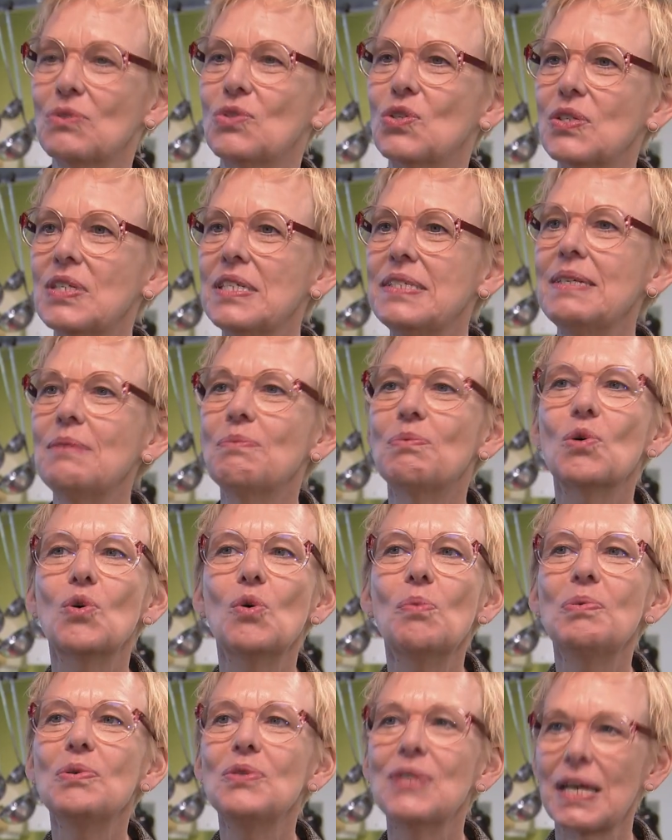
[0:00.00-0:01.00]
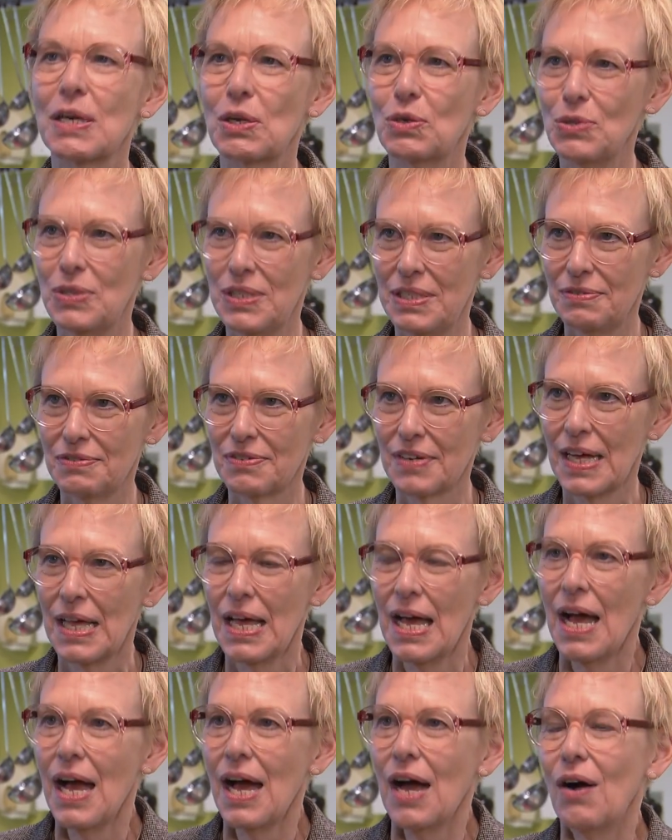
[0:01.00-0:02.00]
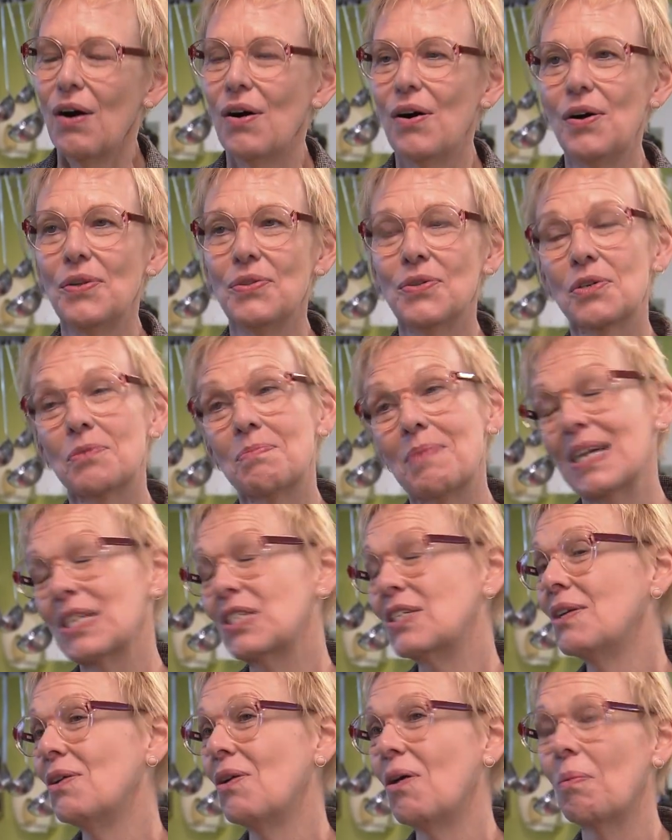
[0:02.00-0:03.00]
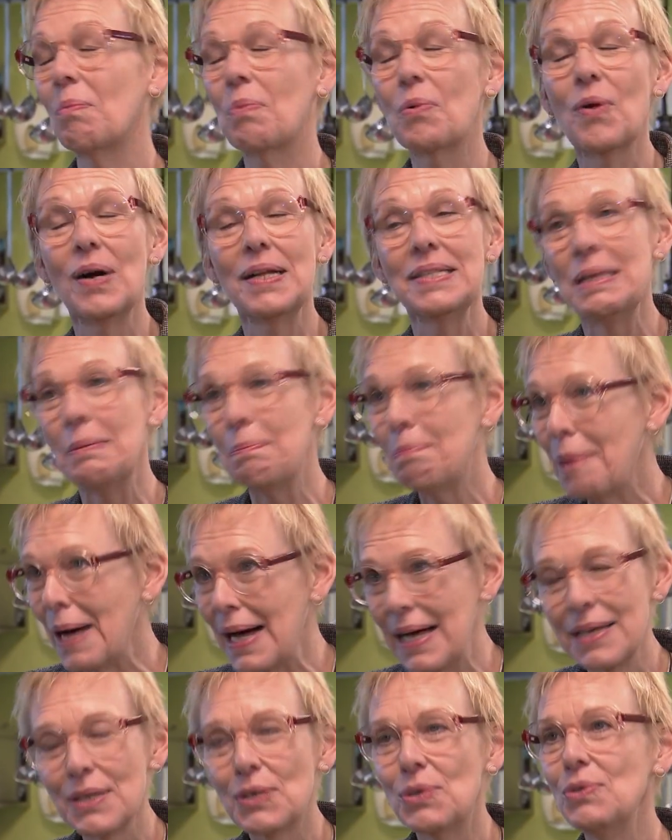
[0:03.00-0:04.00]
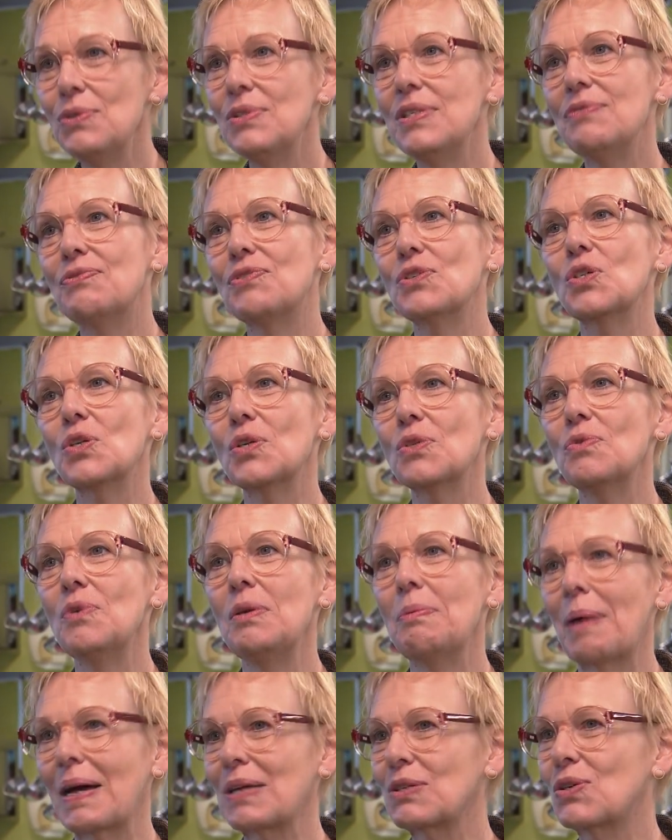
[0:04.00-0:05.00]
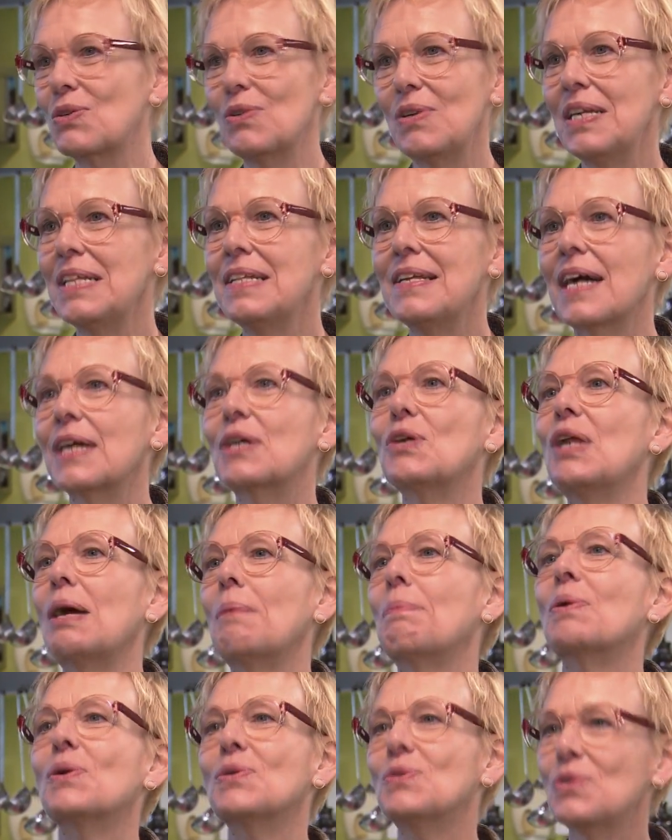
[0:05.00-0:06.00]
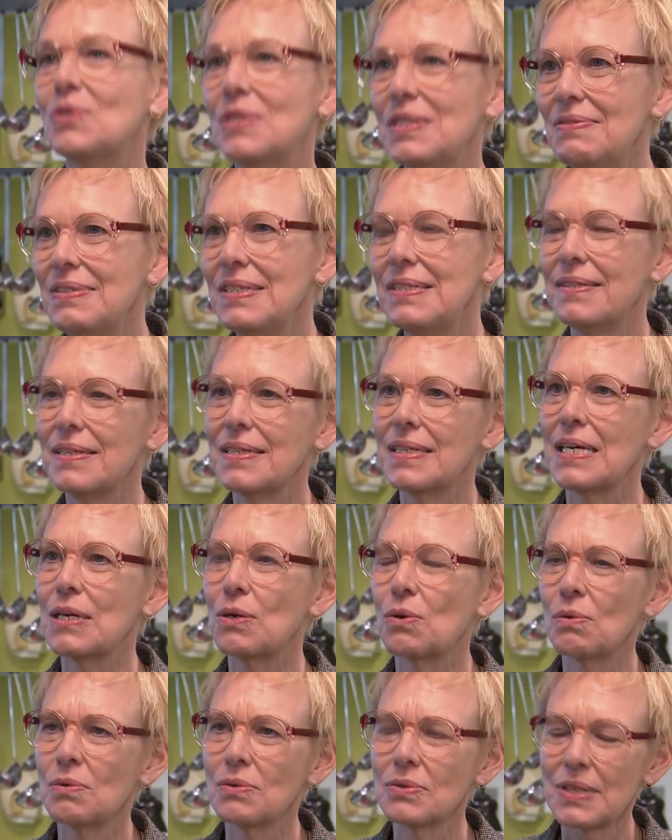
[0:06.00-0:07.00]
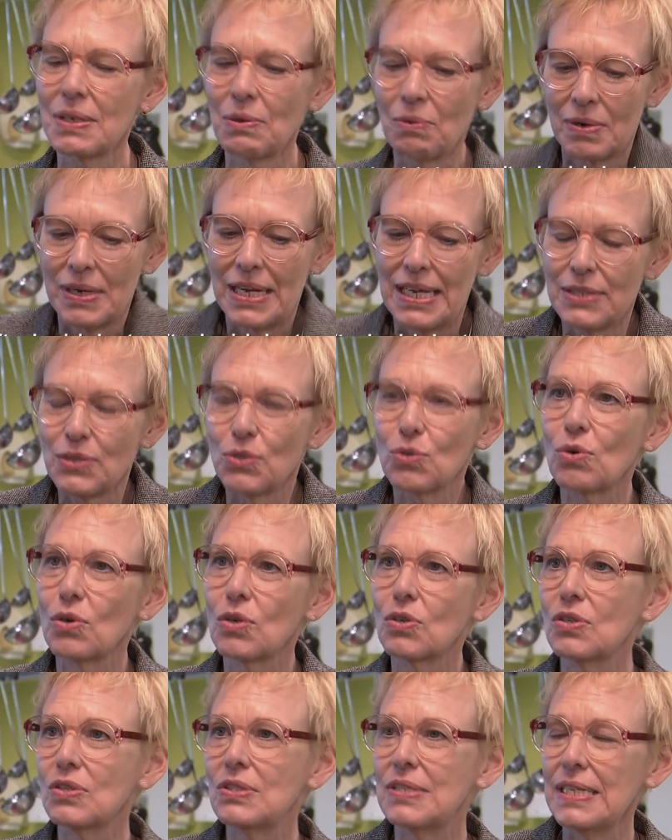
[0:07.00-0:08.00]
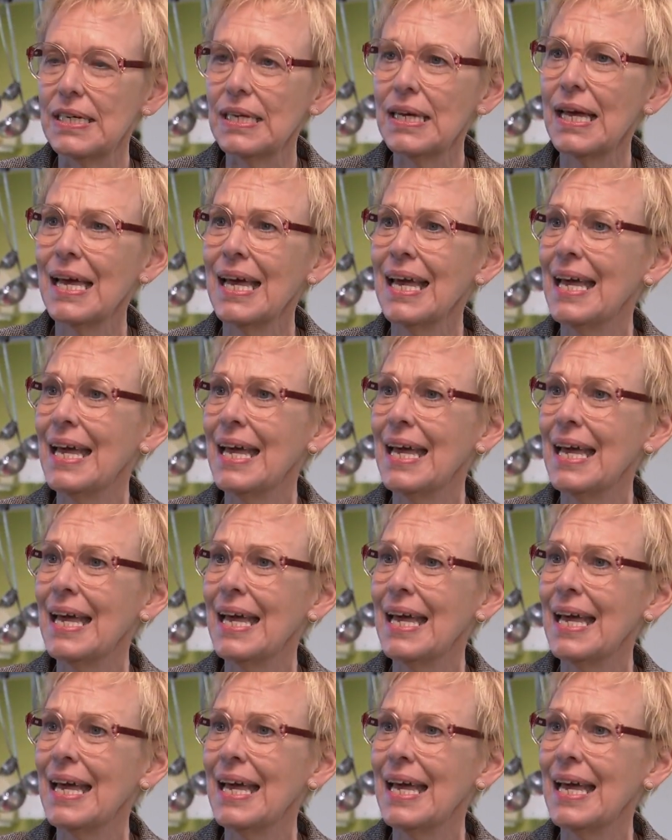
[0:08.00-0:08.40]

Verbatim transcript: une société beaucoup plus inclusive. Euh, notre marché de l'emploi n'est pas inclusif aujourd'hui parce qu'il n'y a que la productivité qui compte et on laisse sur le côté